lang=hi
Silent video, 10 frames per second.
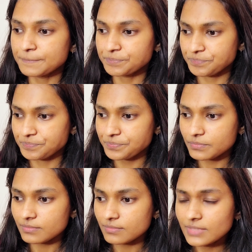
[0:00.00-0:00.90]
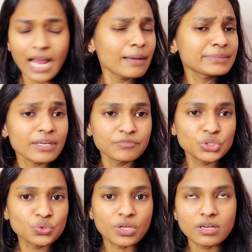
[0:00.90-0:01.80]
आई एम समन
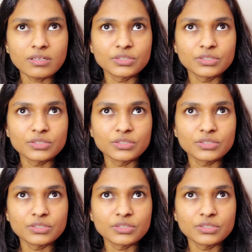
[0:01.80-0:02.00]
जो ना